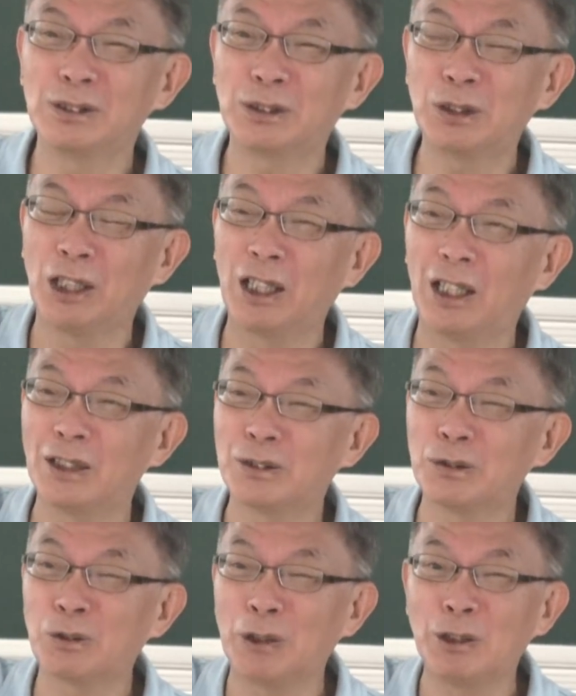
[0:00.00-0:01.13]
就很好，
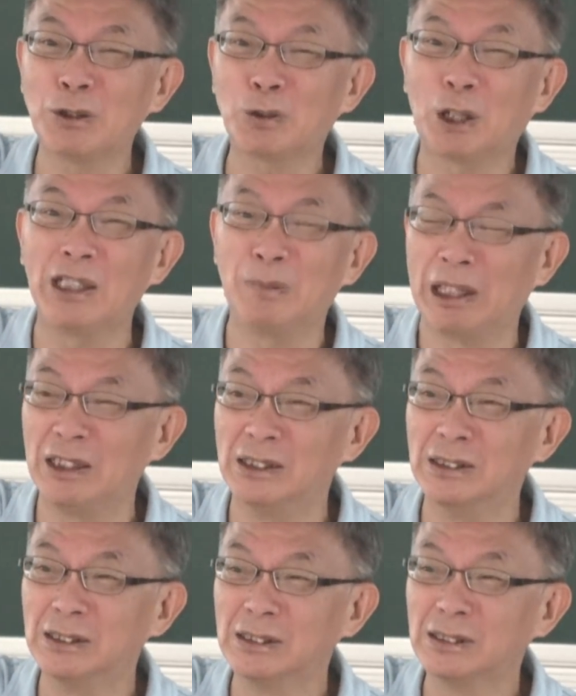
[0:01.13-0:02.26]
读管院就管理别人
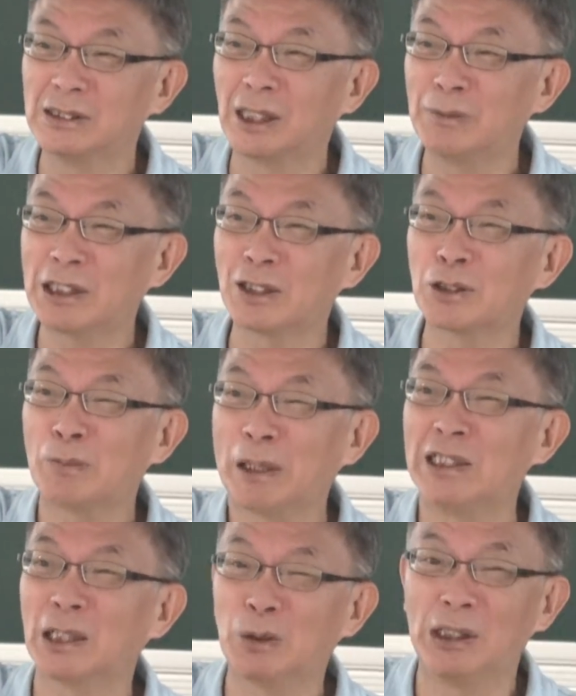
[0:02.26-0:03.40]
啊，没想到都被
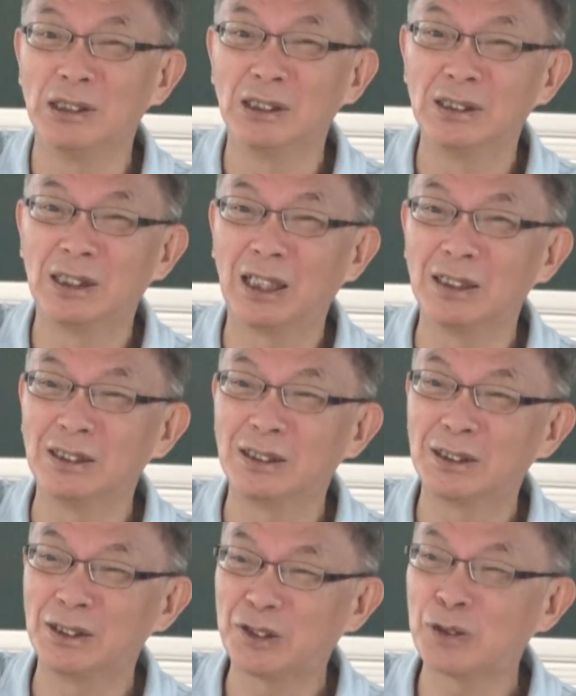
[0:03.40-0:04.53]
人家管啊，
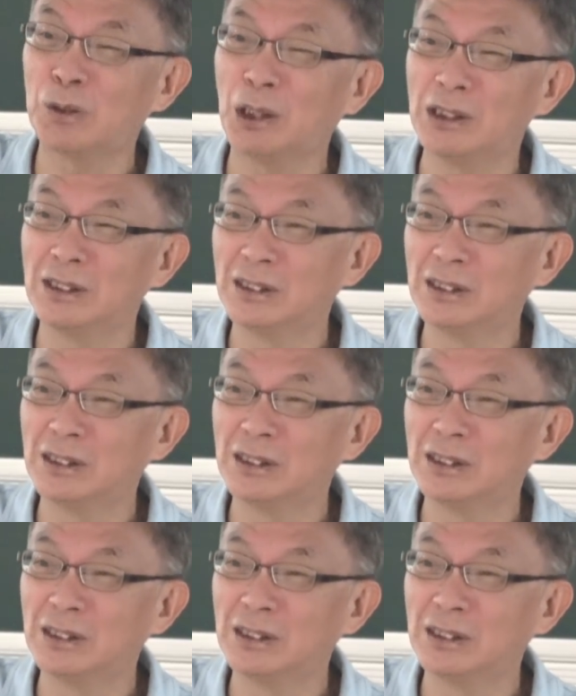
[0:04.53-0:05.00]
很失望。